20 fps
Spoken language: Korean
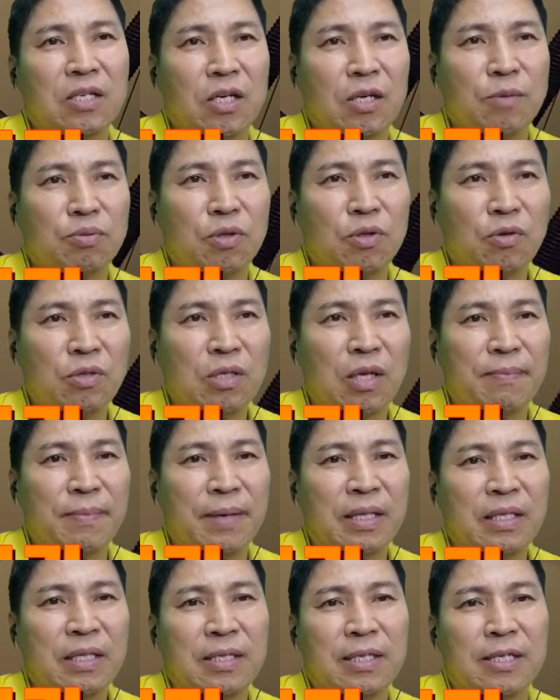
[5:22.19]
저희 부동산
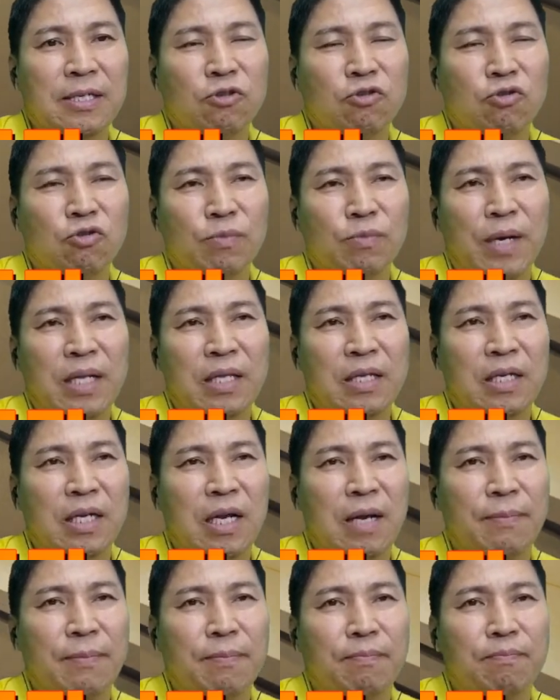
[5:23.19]
마트는 수만
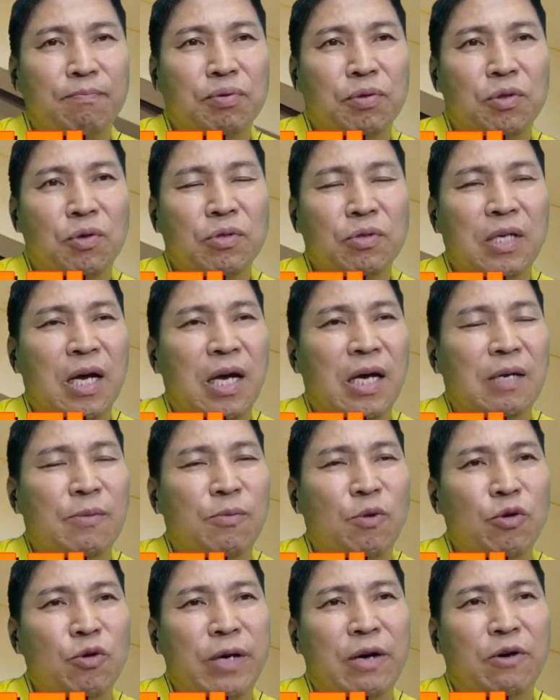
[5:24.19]
건의
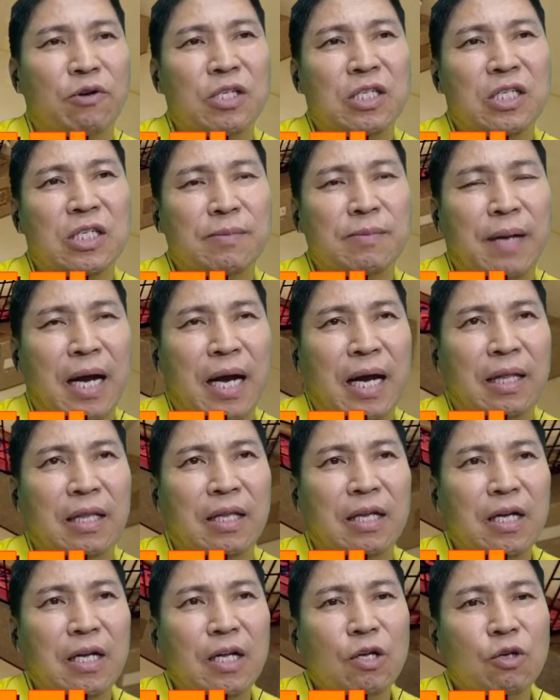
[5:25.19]
부동산을 보유하고 있지만